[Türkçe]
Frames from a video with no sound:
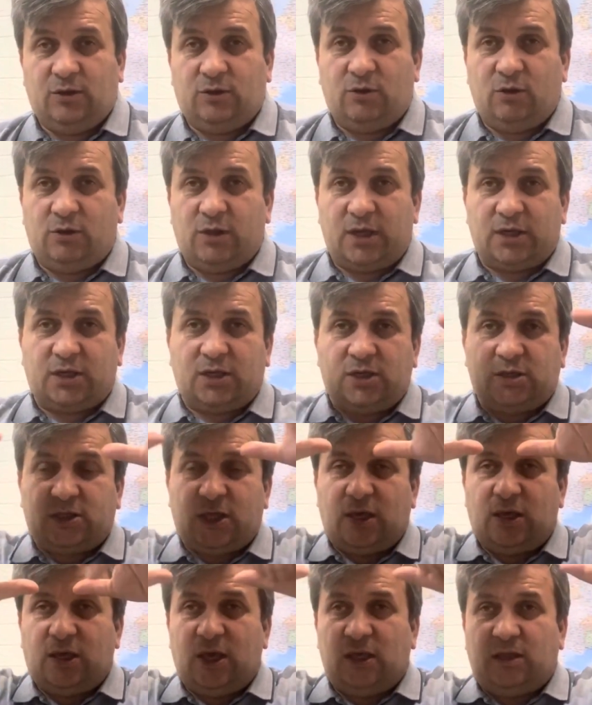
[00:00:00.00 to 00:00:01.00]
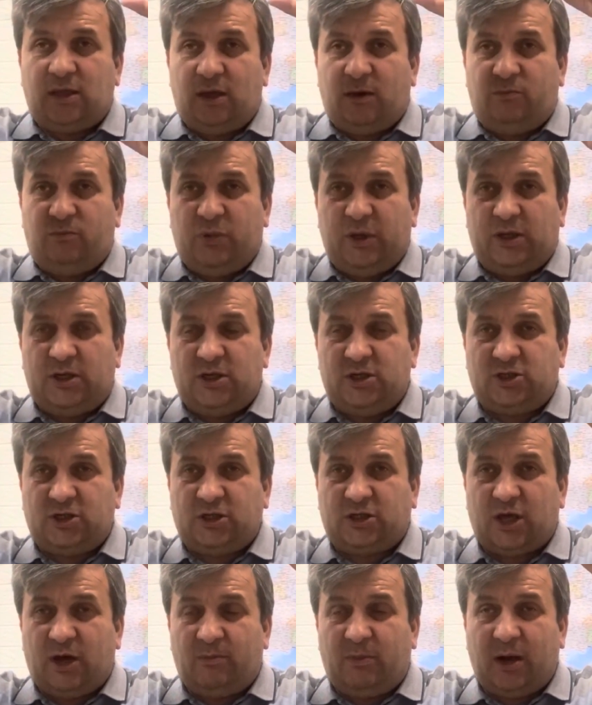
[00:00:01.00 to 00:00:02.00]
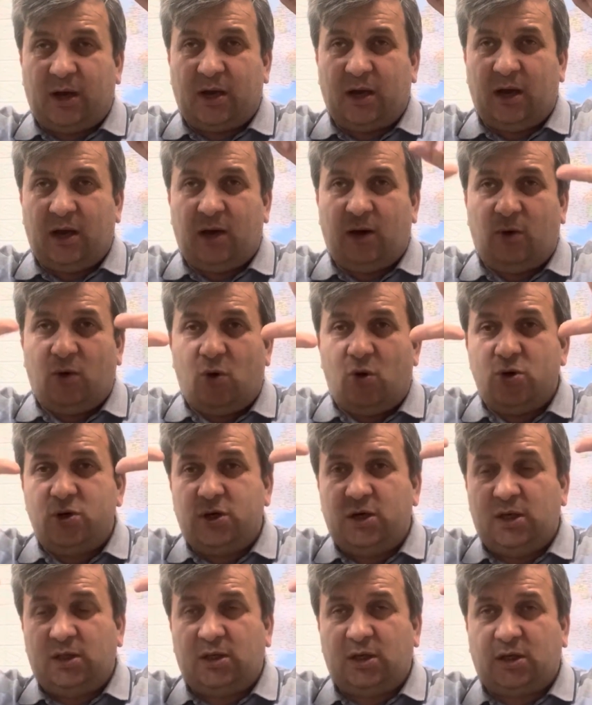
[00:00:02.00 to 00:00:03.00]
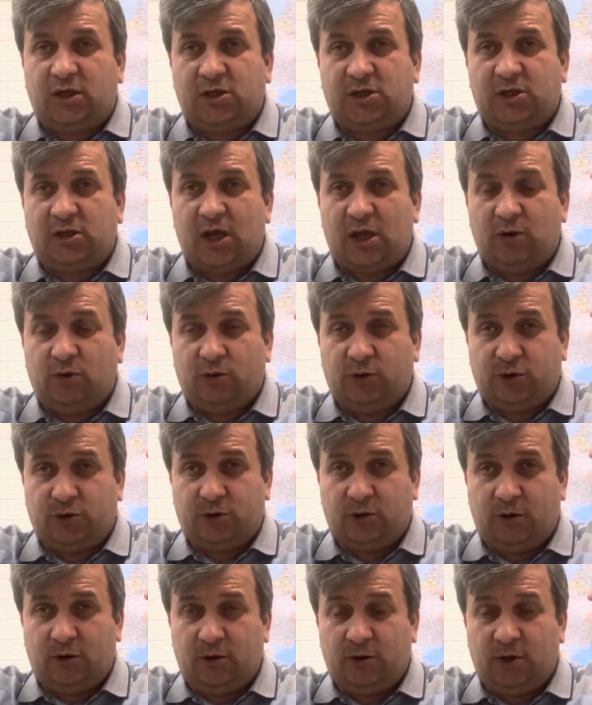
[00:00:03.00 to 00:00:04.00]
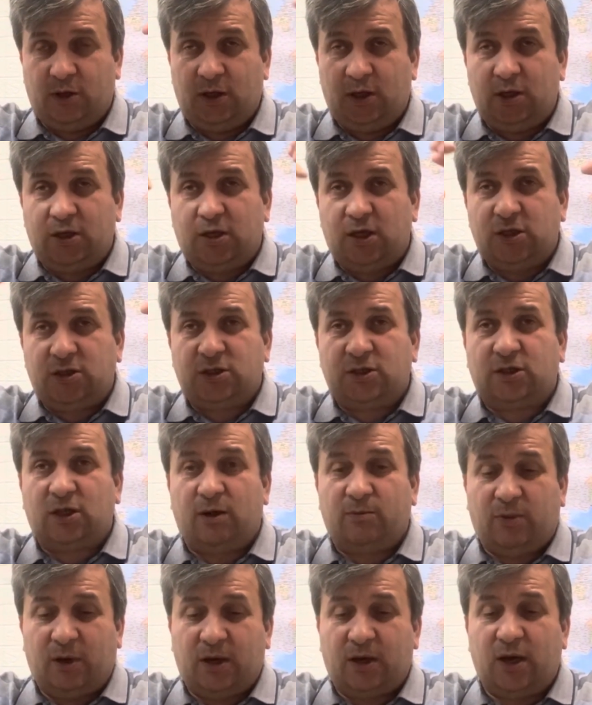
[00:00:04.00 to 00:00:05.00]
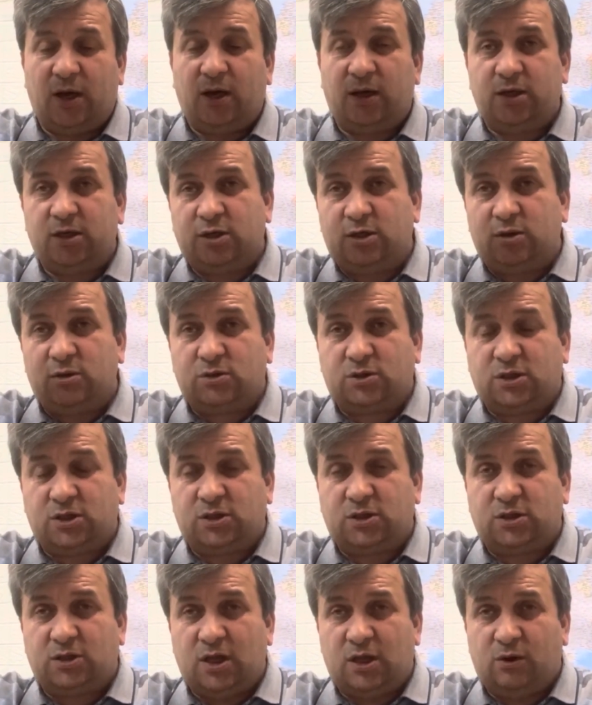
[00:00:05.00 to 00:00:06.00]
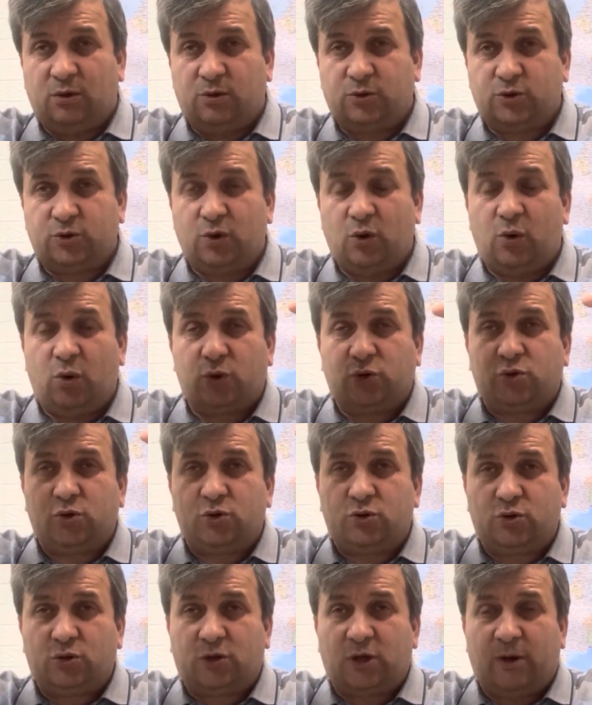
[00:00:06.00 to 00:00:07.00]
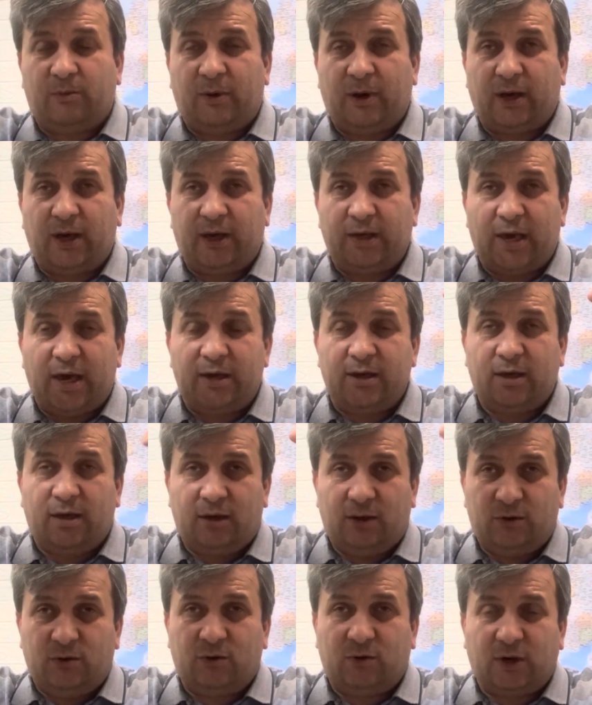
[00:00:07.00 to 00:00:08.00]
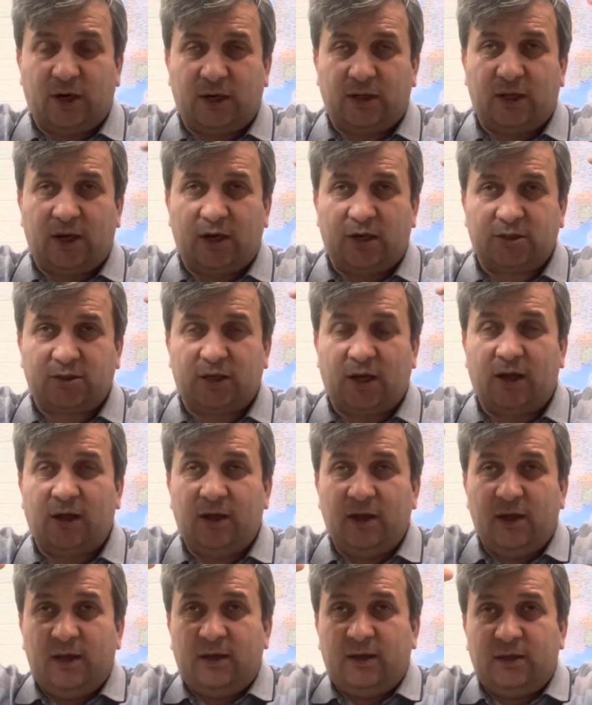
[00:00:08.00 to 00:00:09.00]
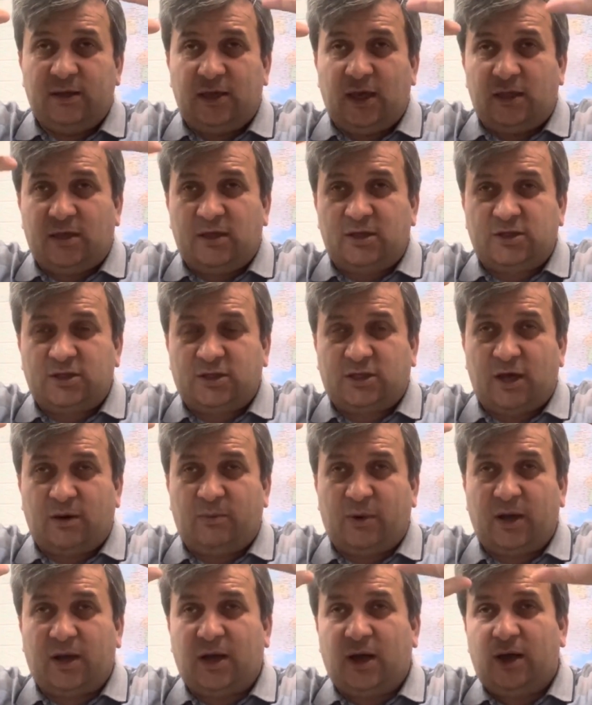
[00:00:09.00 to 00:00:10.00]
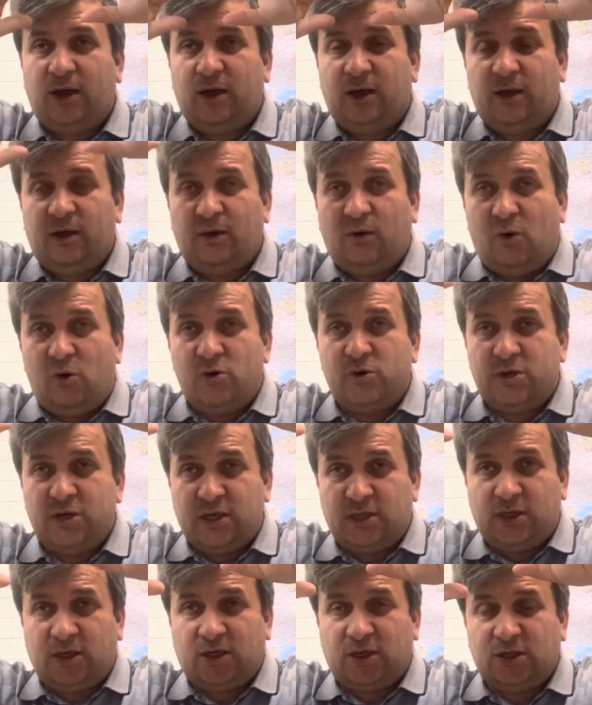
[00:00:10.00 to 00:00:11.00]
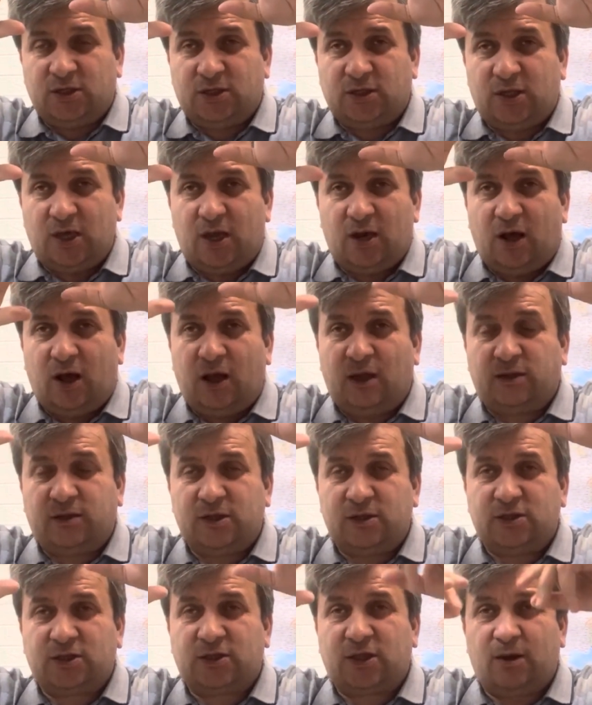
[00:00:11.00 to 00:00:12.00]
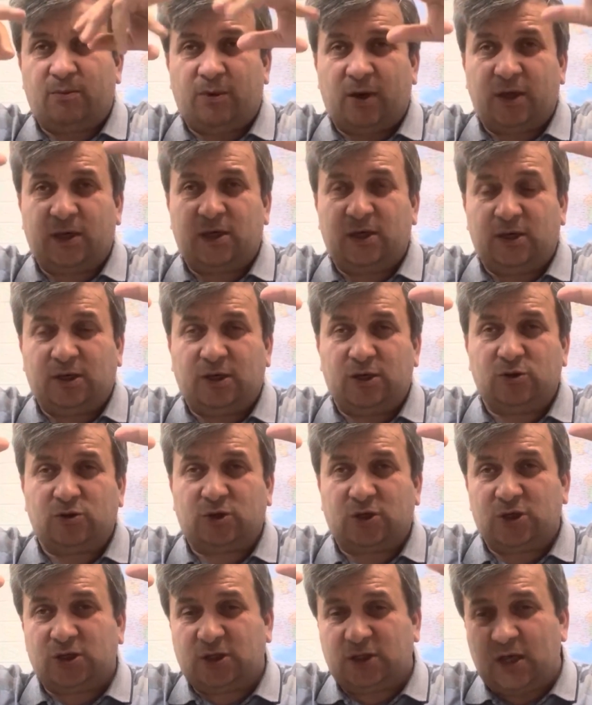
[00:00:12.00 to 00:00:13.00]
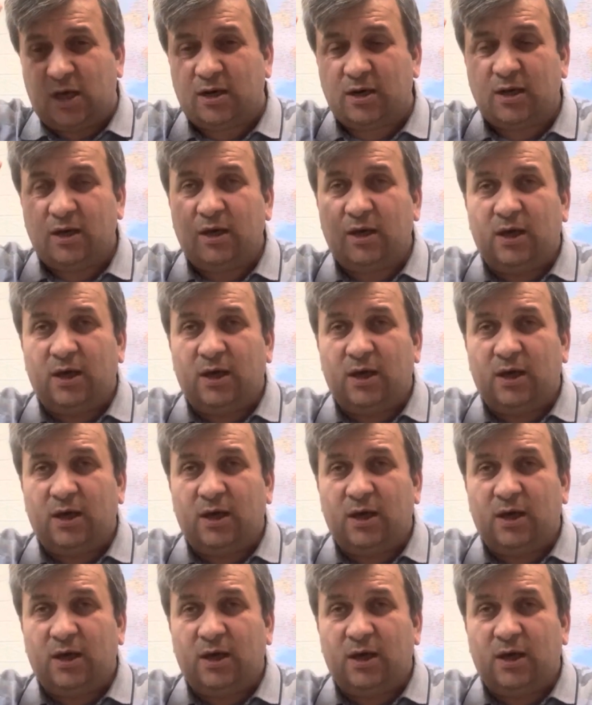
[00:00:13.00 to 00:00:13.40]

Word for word: Diyorlar ki işte 7 birinci tabaka 17 kişiden oluşuyor. İkinci tabaka 200 kişiden oluşuyor. Üçüncü tabaka yani yukarıdan aşağı. Yedinci tabaka 17 kişiden. Altıncı tabaka 200 kişiden.